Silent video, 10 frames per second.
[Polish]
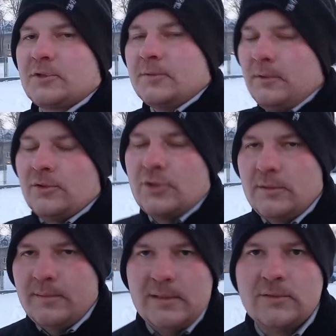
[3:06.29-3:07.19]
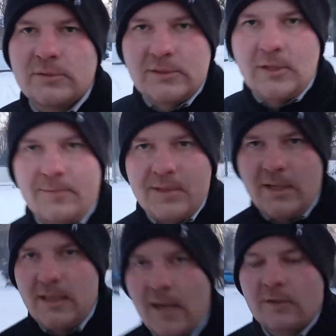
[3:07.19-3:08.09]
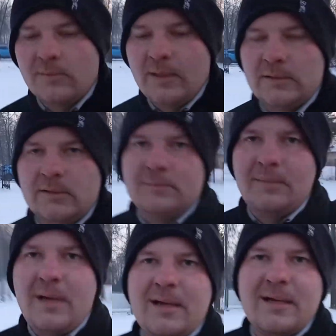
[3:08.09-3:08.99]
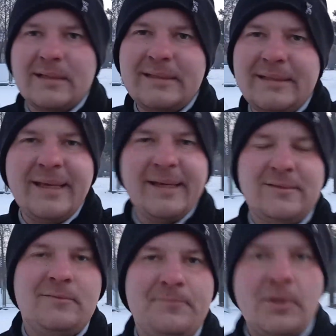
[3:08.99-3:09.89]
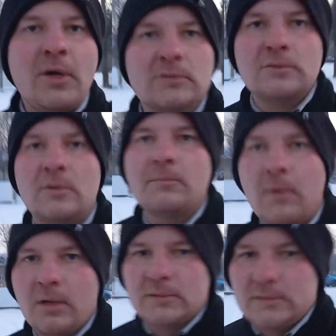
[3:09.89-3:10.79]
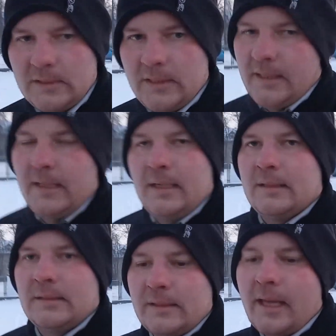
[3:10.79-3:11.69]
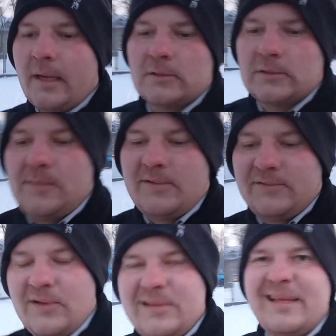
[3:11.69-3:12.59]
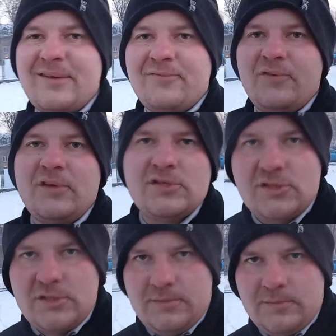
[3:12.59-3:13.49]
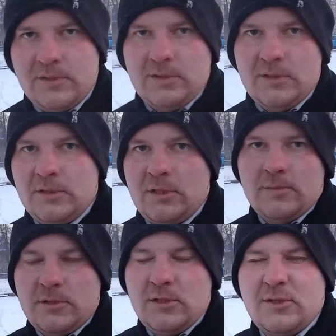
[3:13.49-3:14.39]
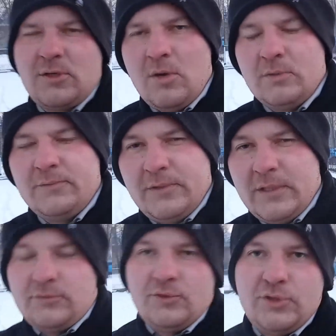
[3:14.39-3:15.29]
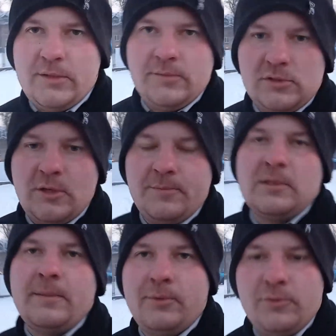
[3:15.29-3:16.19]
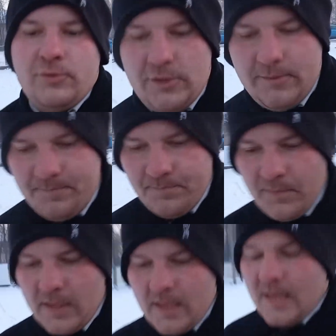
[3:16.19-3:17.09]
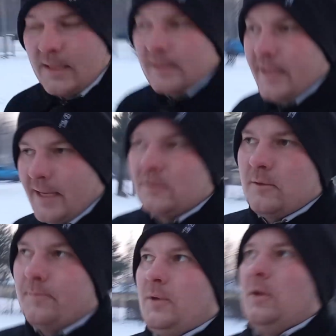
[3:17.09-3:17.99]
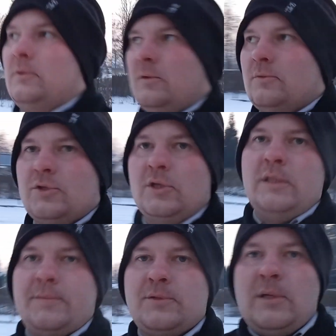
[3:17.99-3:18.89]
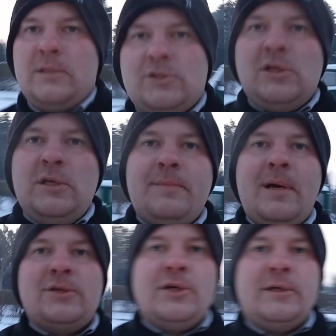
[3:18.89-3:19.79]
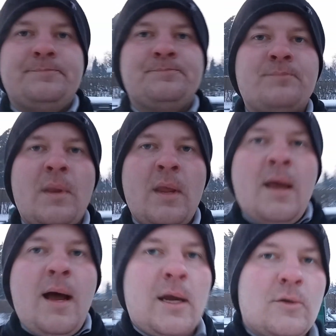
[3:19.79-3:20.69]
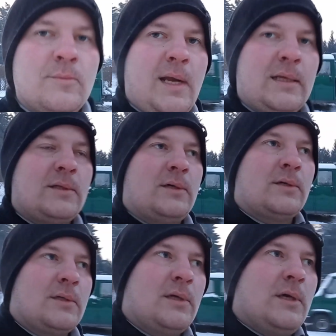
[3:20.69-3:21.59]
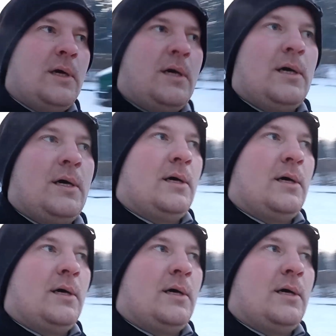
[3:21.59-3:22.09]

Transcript: Przy minus 17 stopniach akumulator ma 1 piątą mocy tego, co ma w swoim najwyższym, e, tym, czyli koło 27 stopni na plus. 1 piątą, czyli na przykład jeżeli macie akumulator e,